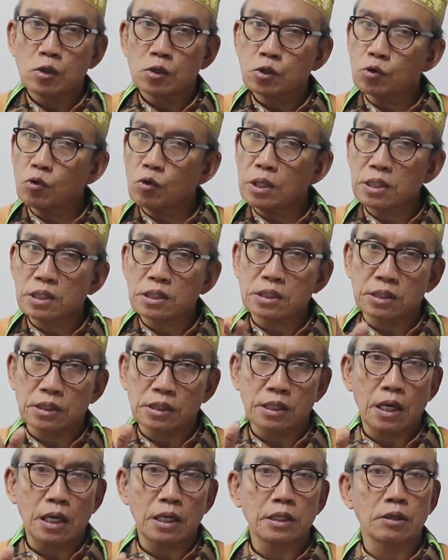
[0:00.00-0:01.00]
Sulit
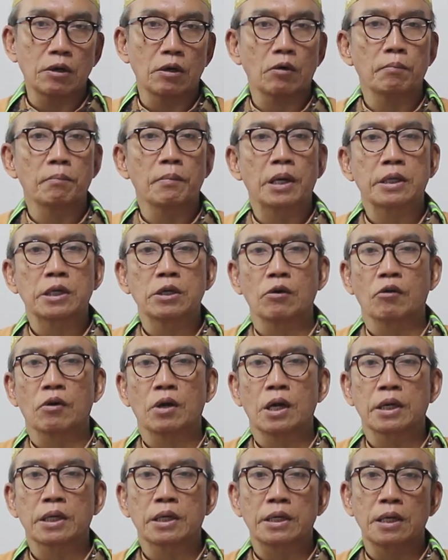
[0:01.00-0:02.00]
sekali bagi
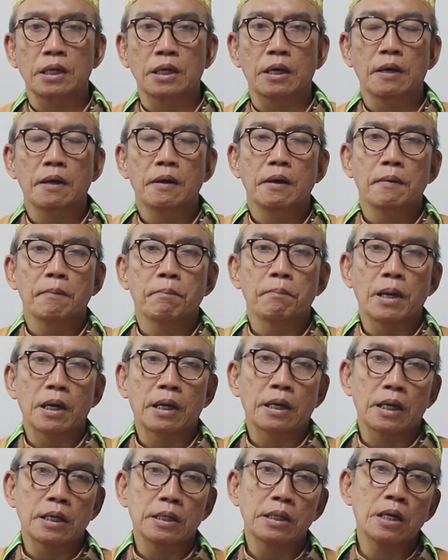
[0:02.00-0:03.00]
orang gila
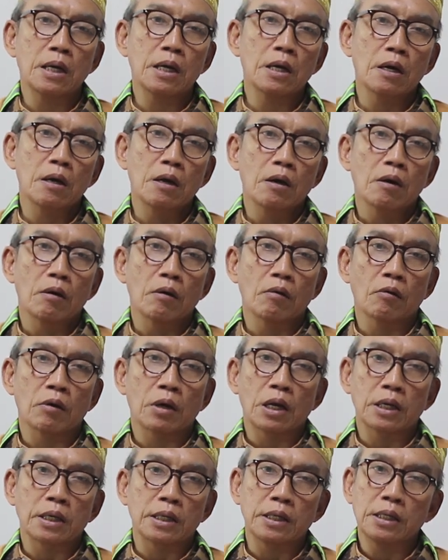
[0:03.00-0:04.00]
Makanya
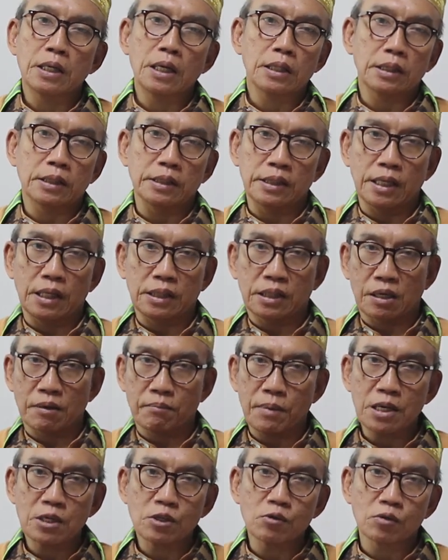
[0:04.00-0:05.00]
orang gila tidak
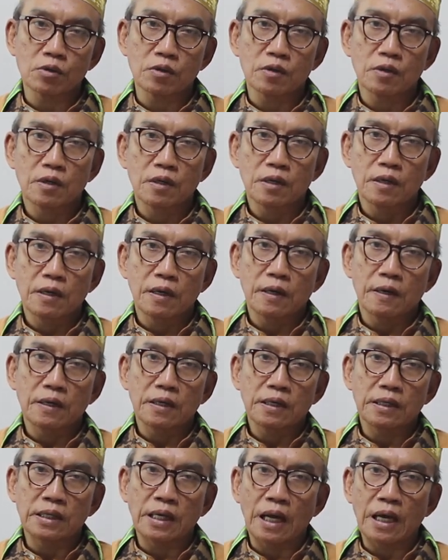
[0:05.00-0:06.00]
termasuk
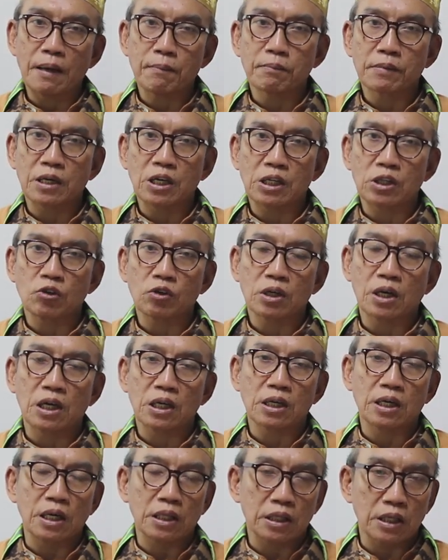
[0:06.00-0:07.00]
dalam
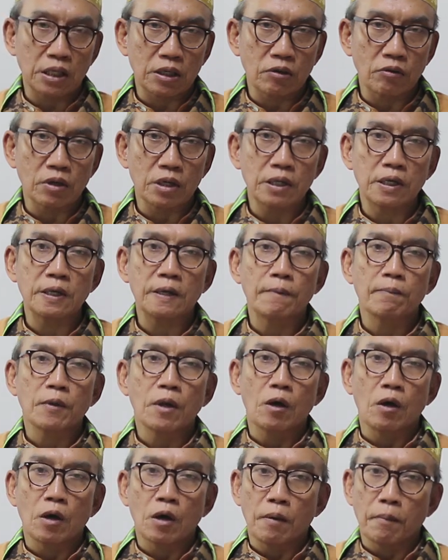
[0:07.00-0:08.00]
kategori
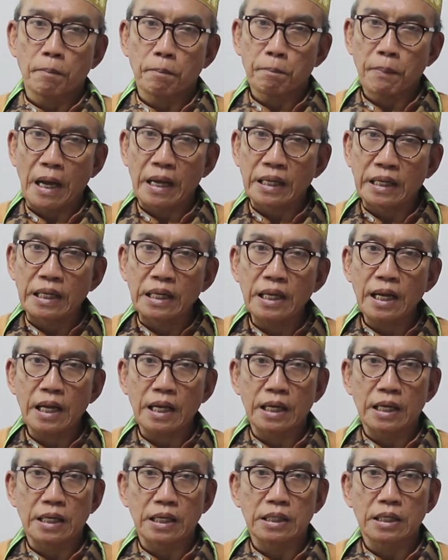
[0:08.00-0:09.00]

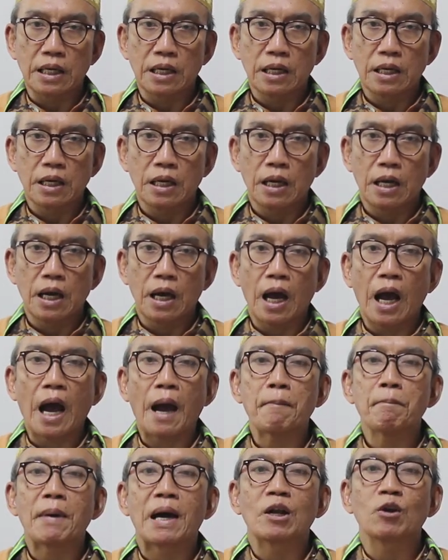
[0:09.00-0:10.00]
panggilan
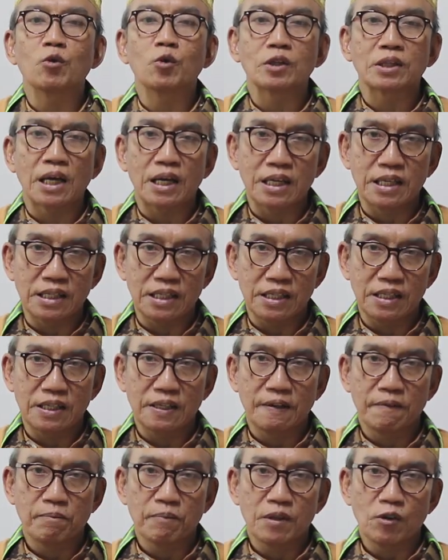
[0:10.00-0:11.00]
amanu tadi
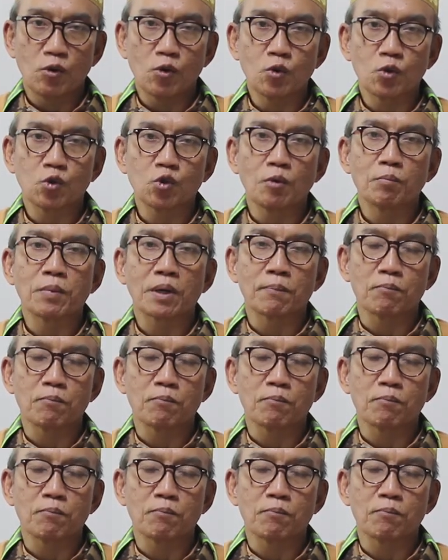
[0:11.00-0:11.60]
untuk